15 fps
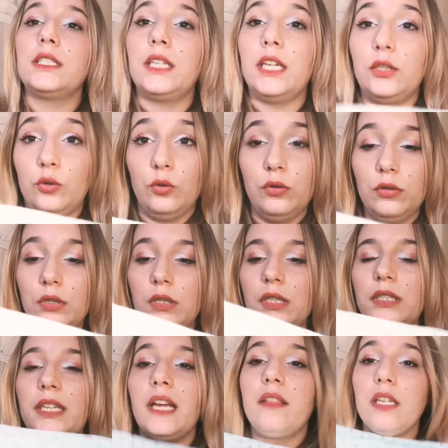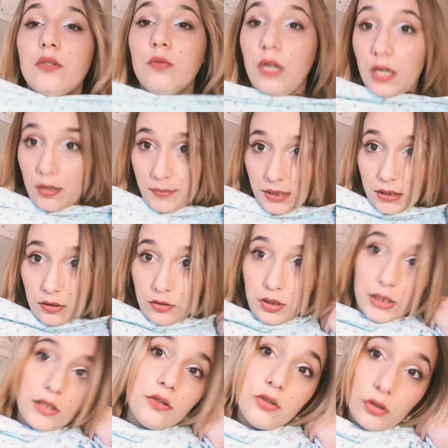es que tú te haces una camisa con
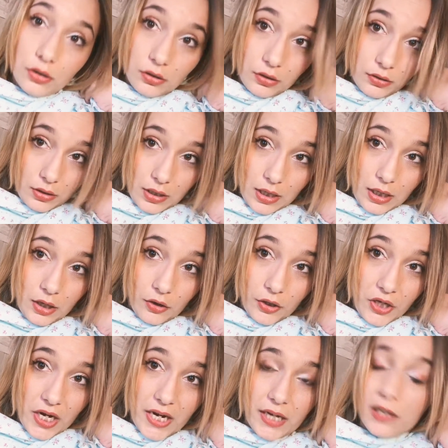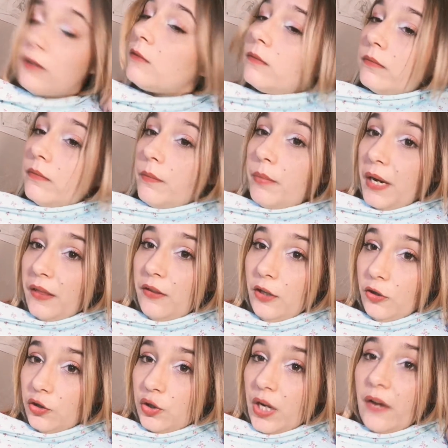esto y oye,
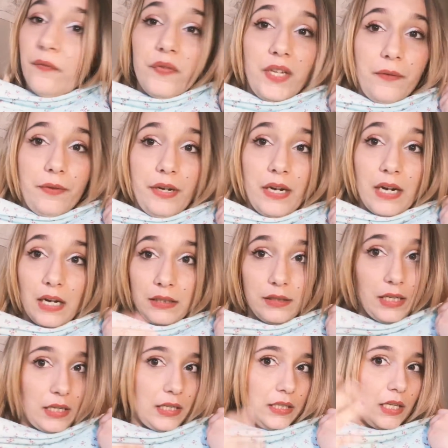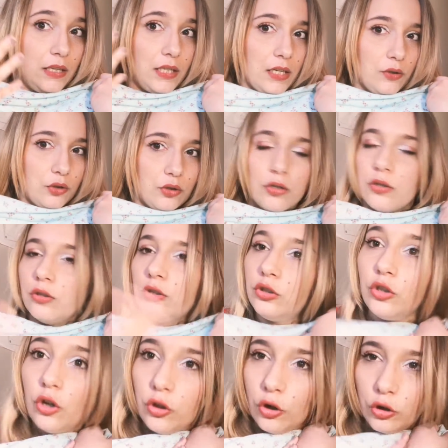preciosa, divina, te resalta los
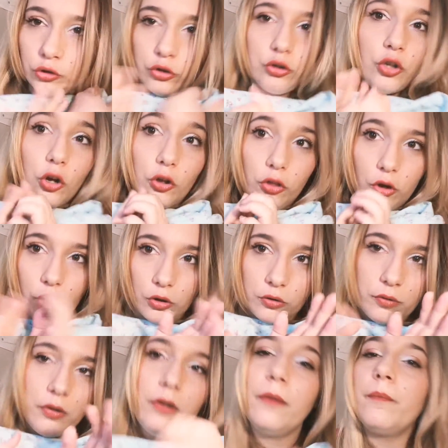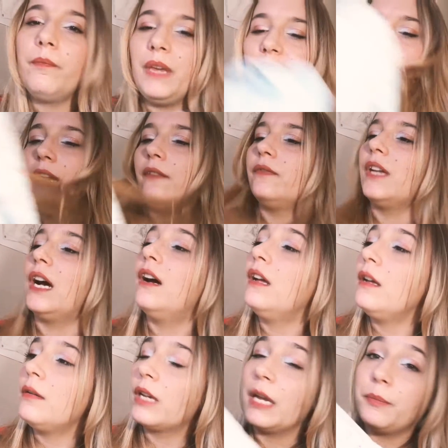ojos, todo, todo. Me encanta.
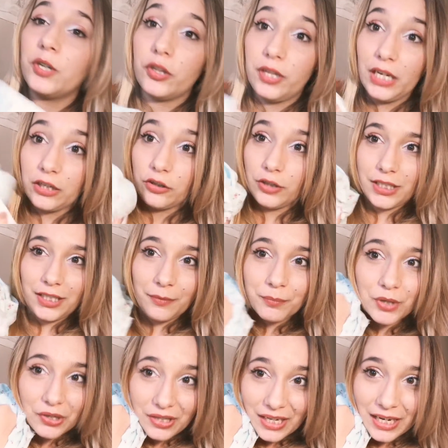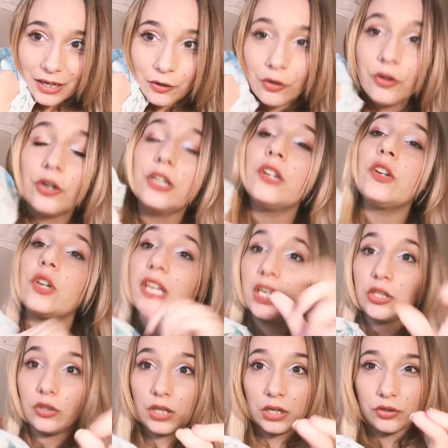Que por cierto es 100% algodón, que
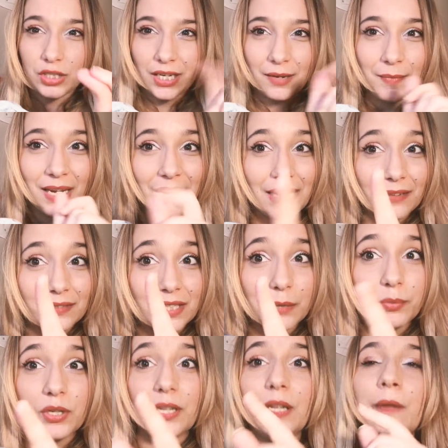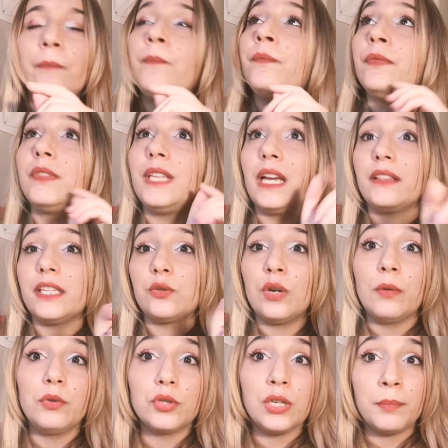es otra cosa que me encanta porque te haces
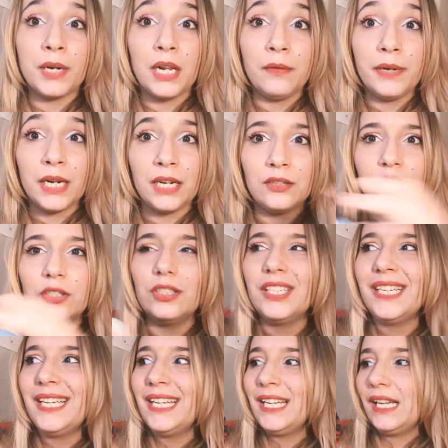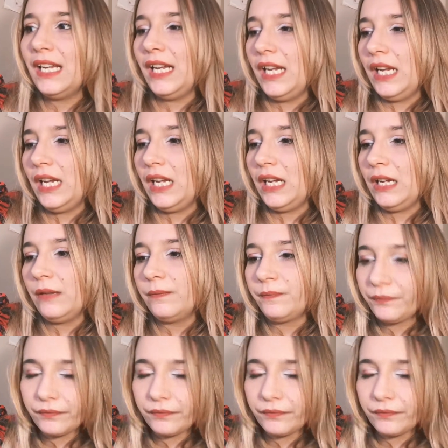una blusa para el verano y